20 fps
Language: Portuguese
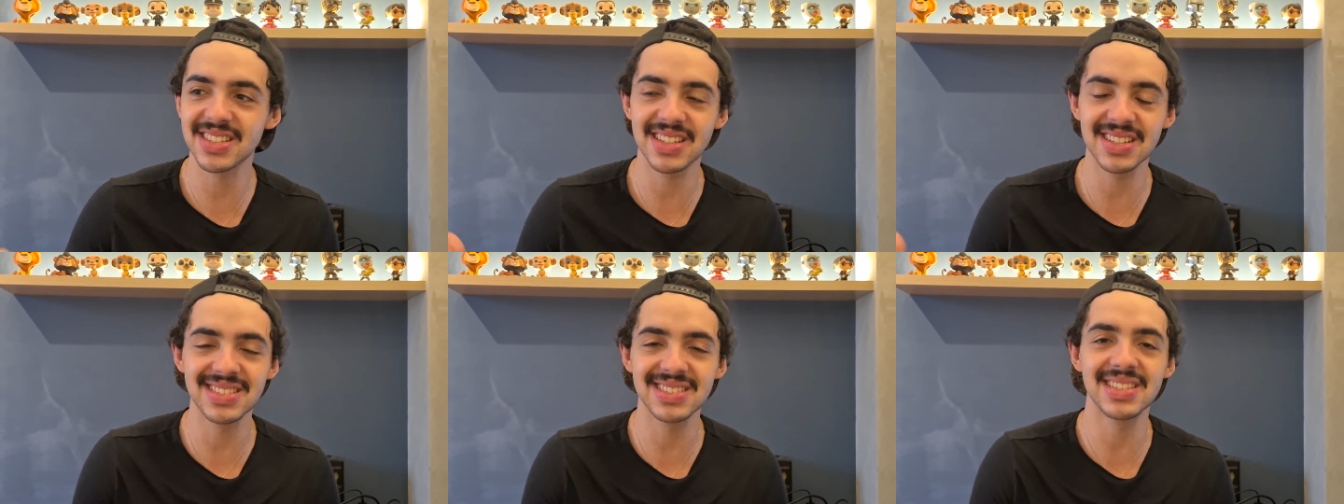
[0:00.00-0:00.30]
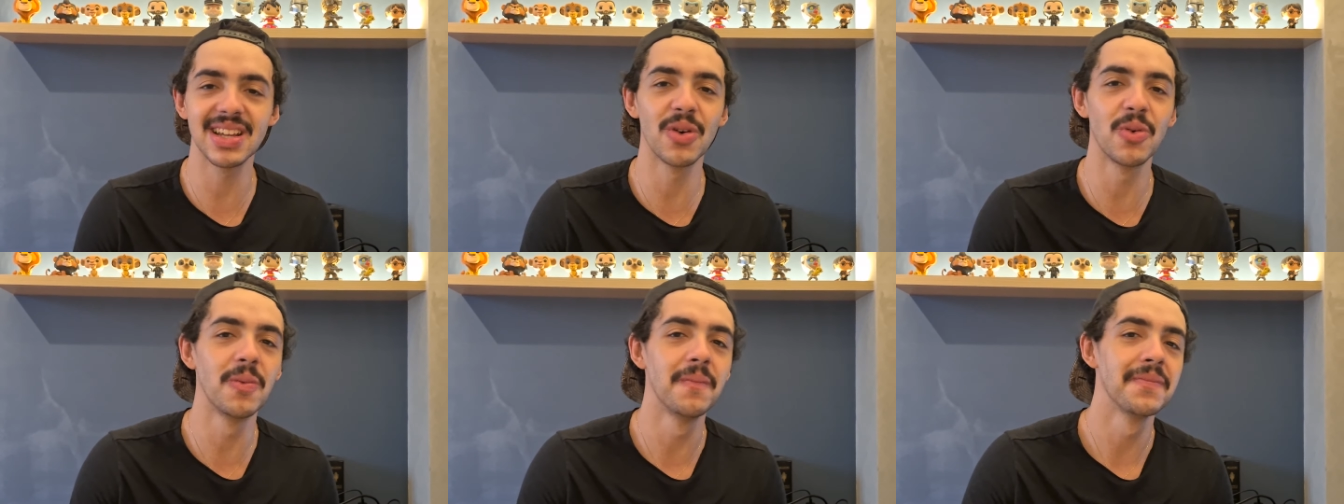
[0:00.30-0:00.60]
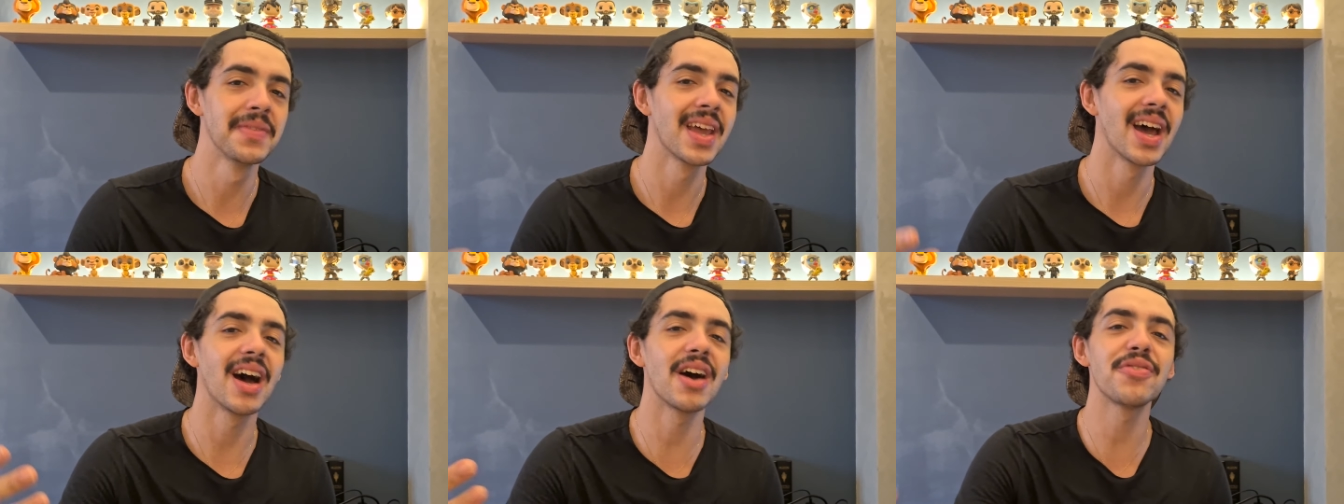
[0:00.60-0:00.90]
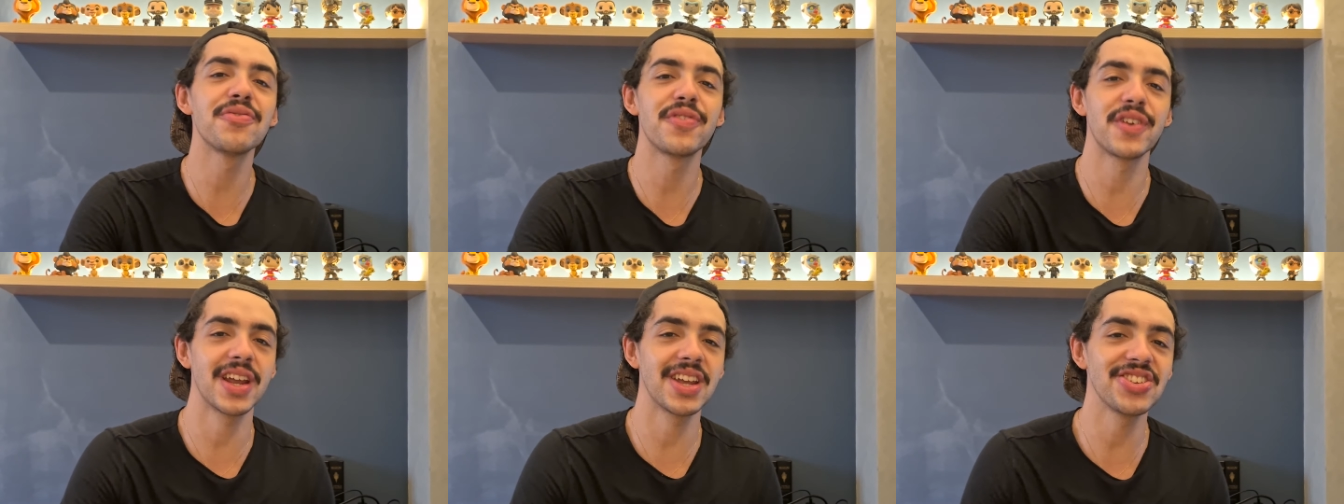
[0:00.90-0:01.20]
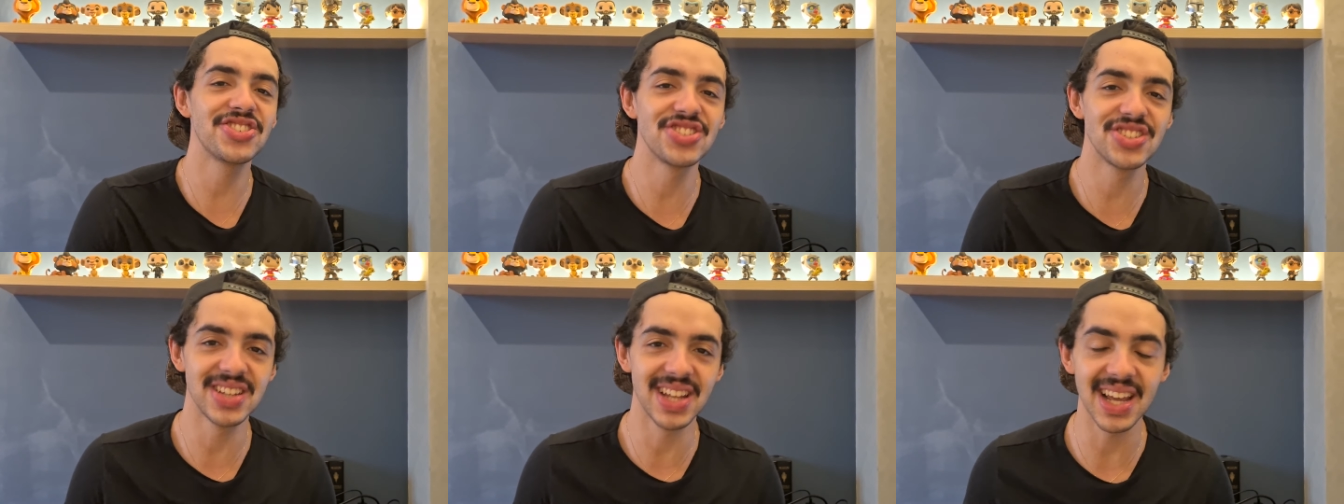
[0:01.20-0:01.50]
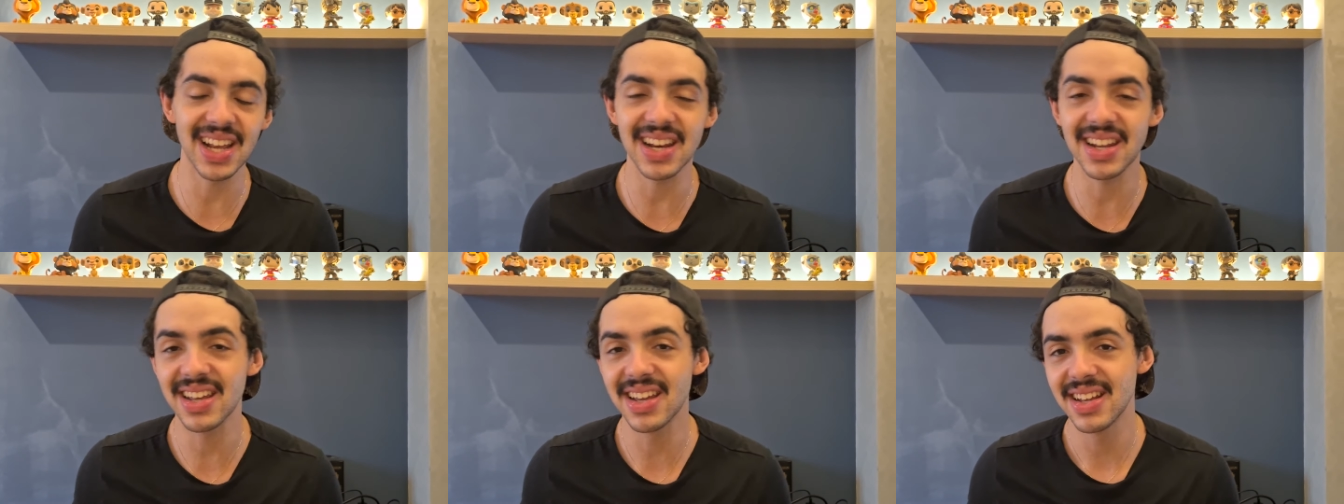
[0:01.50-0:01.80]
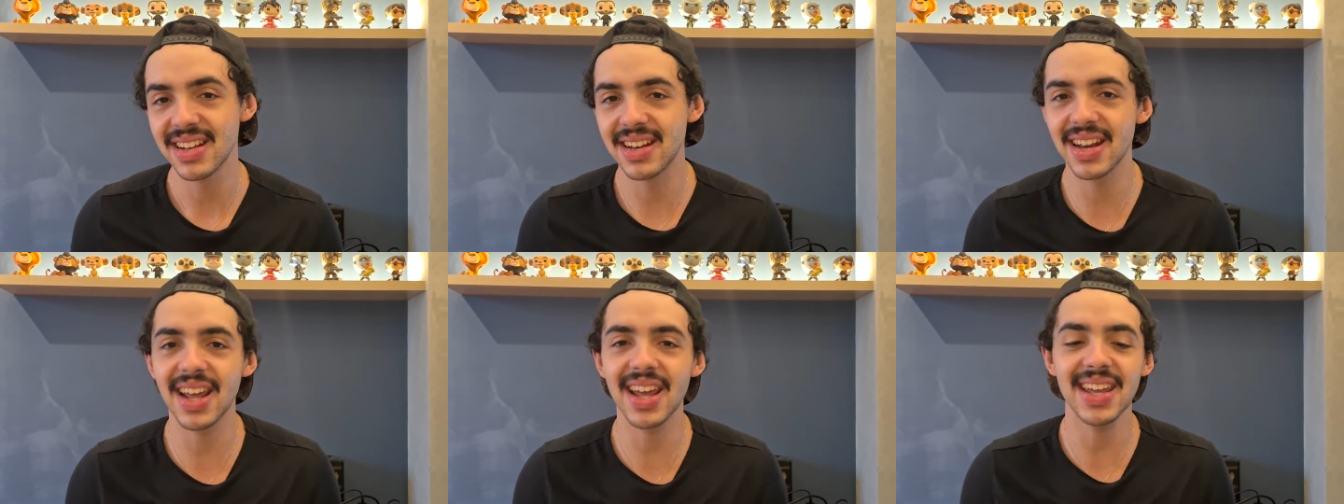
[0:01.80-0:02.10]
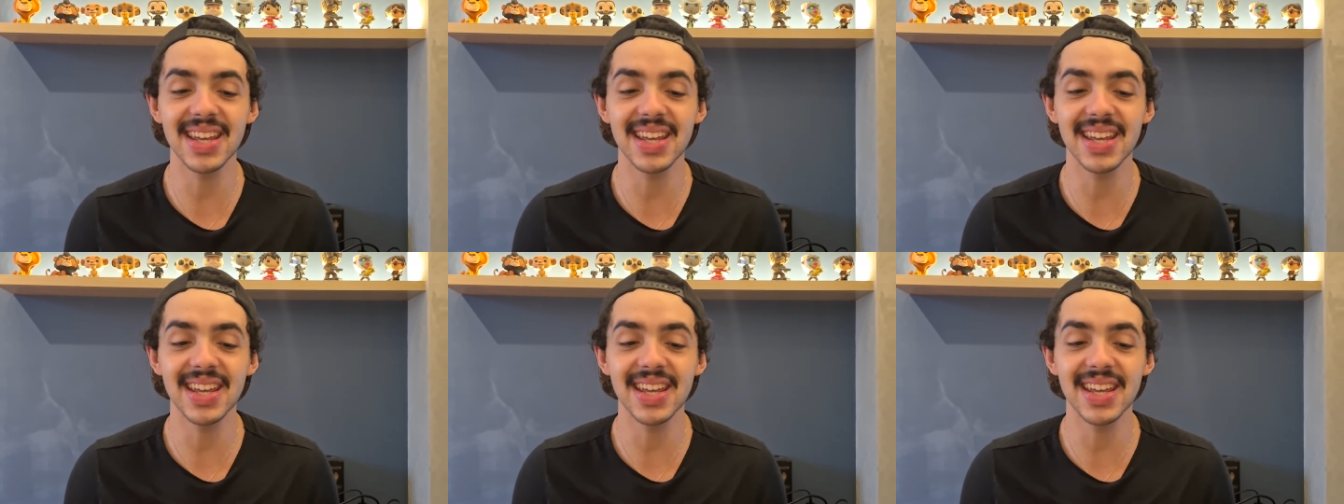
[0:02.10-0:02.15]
que estão à frente dele, né?